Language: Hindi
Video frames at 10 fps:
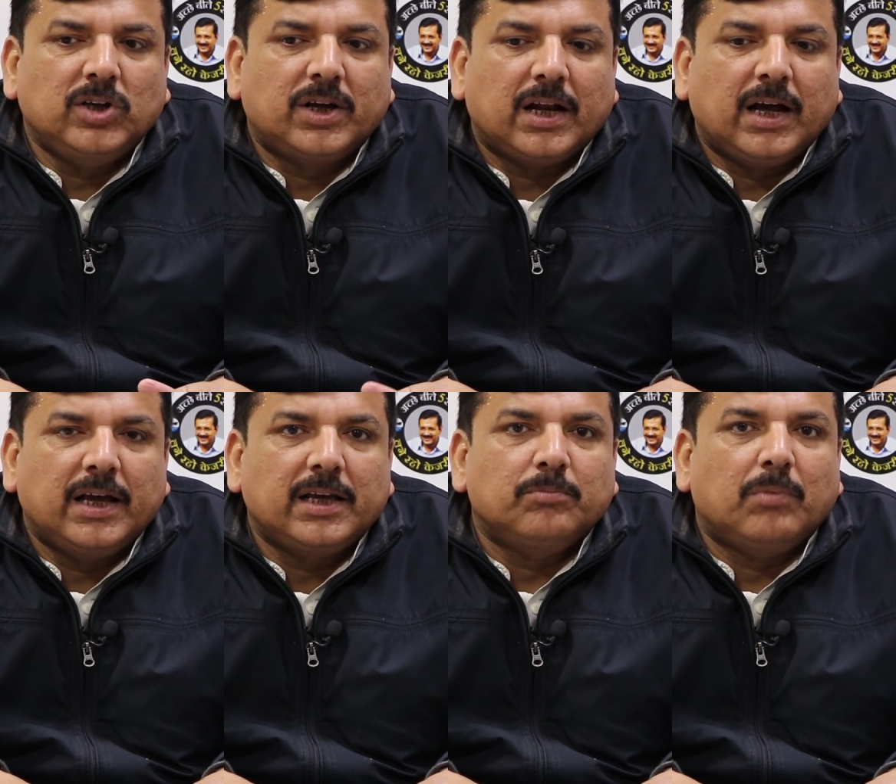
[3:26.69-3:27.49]
दिख रहा
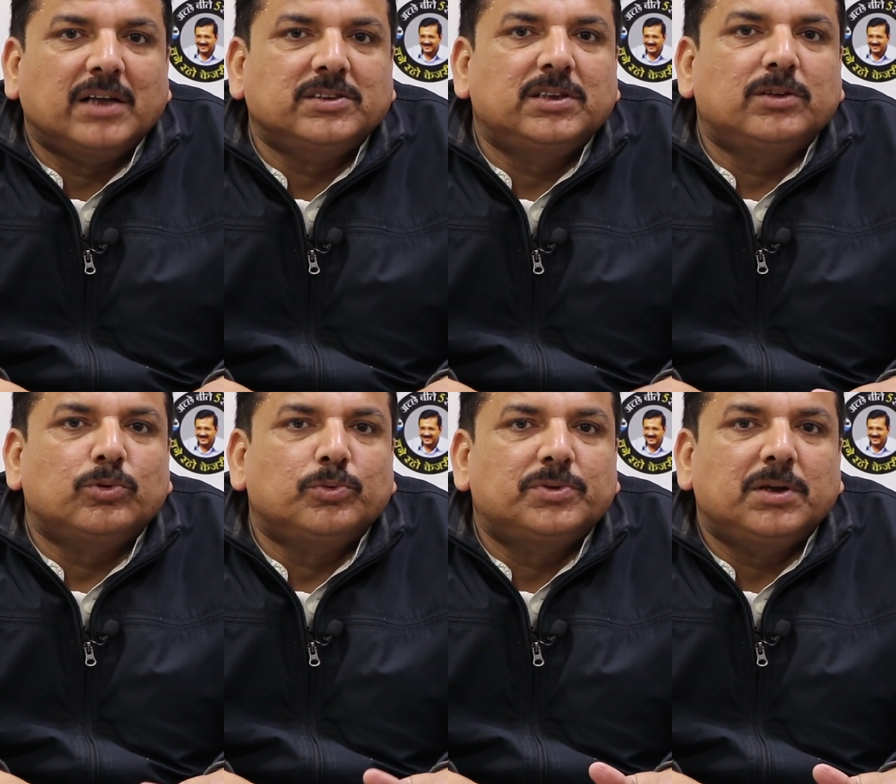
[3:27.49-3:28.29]
है कि मानसिक
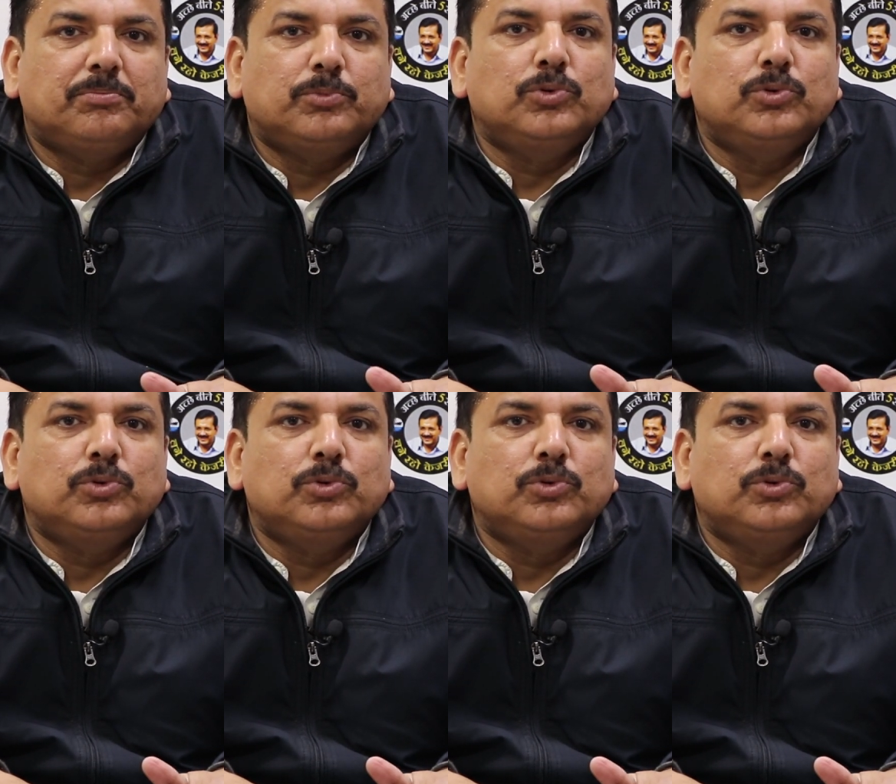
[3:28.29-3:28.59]
रूप से